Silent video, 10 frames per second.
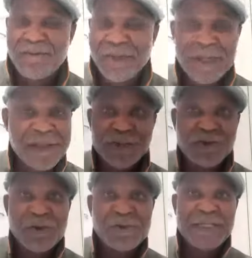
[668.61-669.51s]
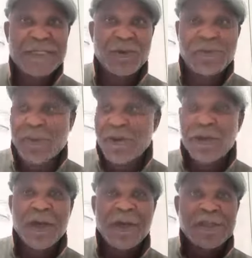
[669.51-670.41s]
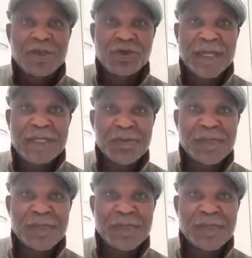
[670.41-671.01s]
Peut-être si je n'ose pas dire une banque, si je m'adresse